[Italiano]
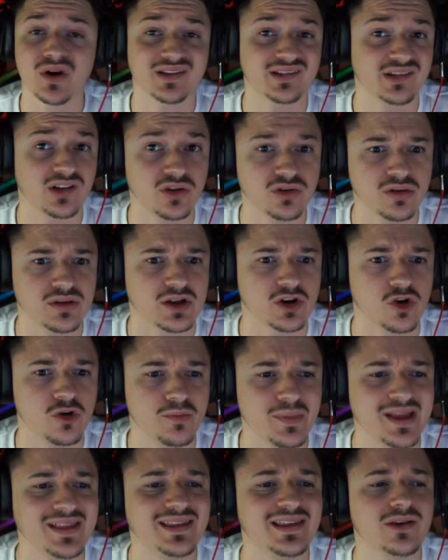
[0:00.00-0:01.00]
qua sotto tra i
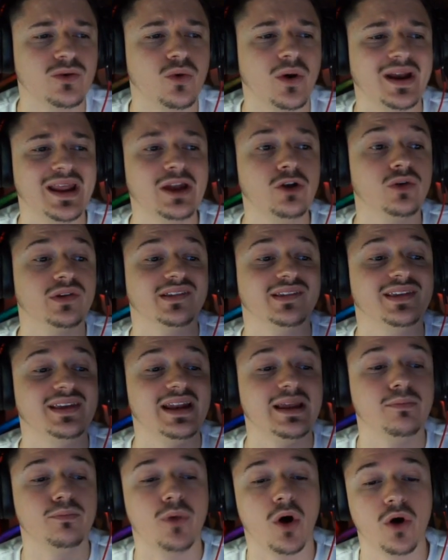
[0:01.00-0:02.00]
commenti qual è lo
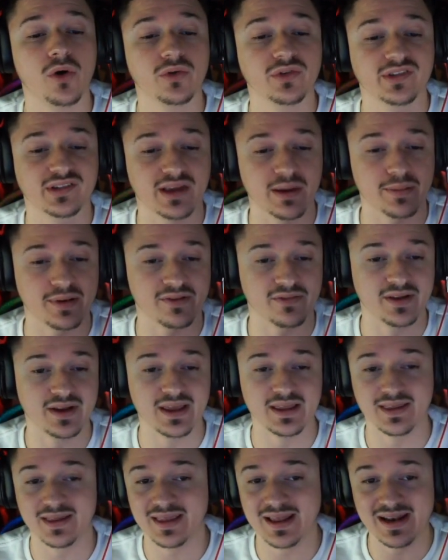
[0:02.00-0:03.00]
stile bonus che
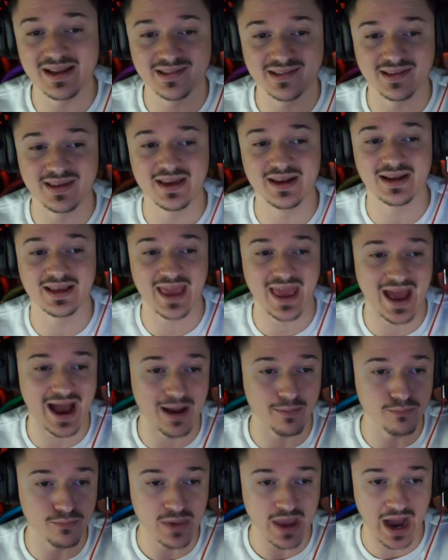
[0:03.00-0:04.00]
preferite, delle skin che
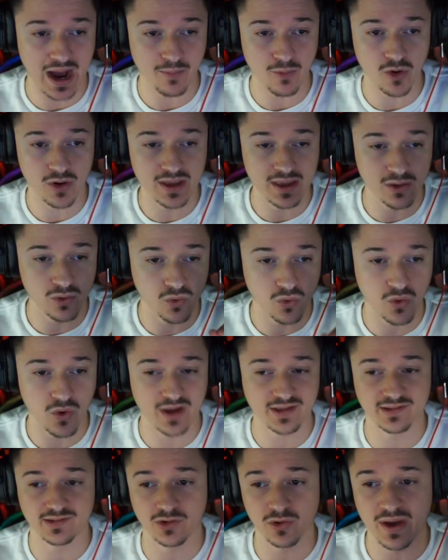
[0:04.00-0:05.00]
abbiamo in
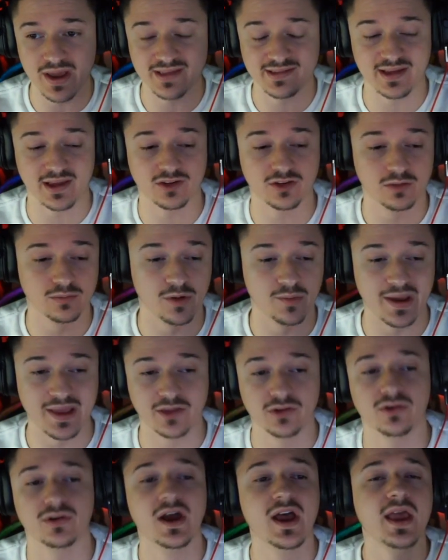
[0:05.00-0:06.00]
questo esatto
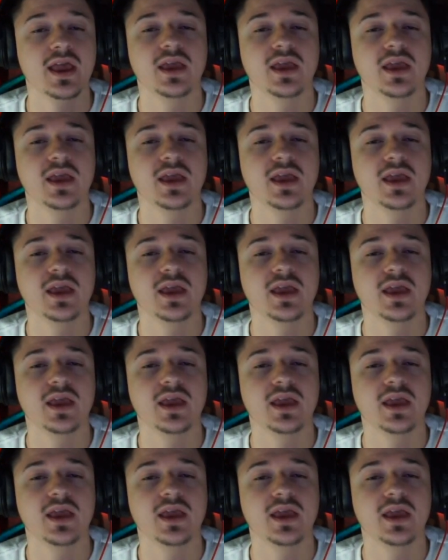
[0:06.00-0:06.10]
momento.